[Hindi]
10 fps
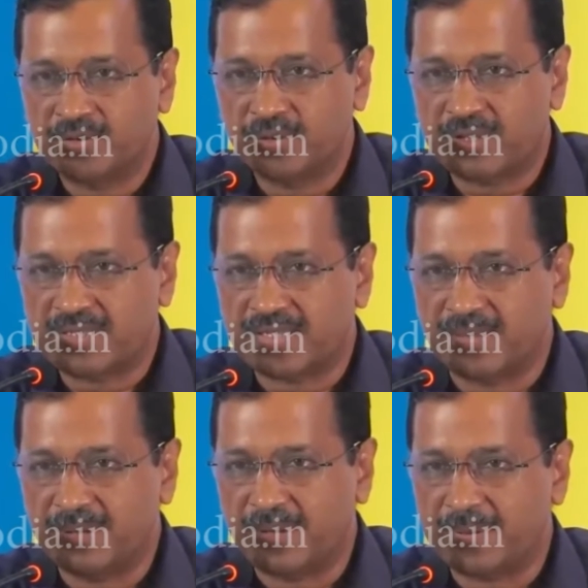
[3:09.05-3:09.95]
सो किसी
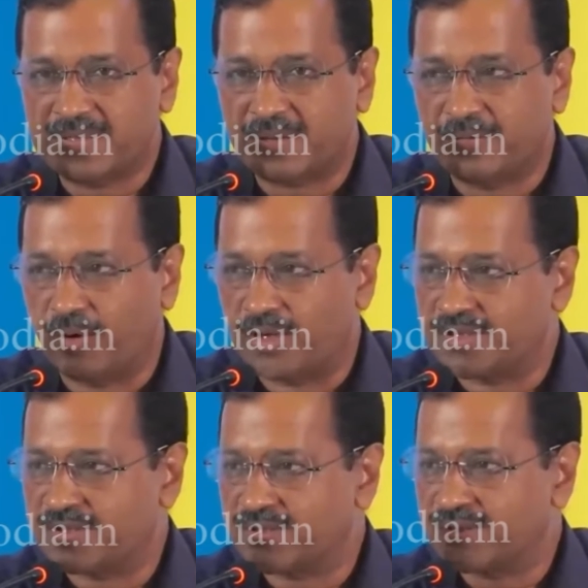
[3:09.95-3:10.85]
का मेरे पास एक
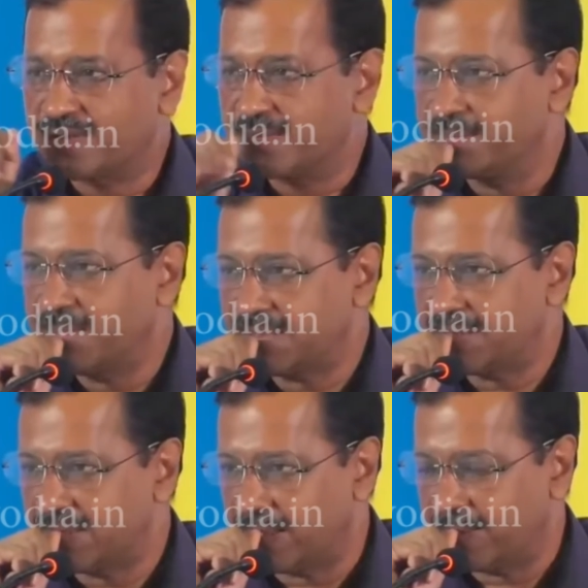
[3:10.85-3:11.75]
वॉइस
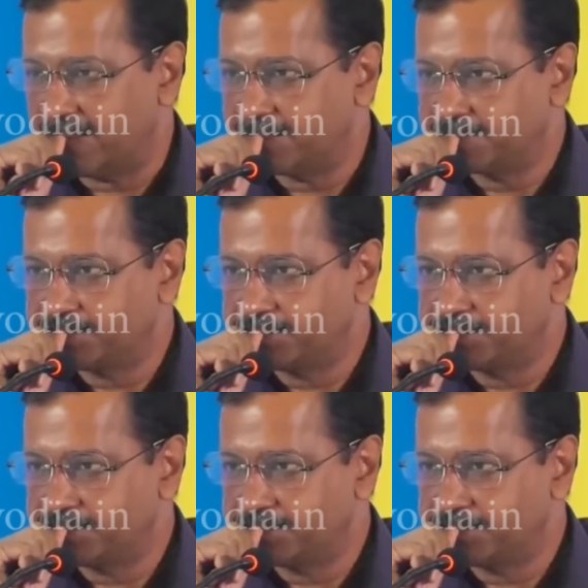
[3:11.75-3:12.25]
मैसेज आया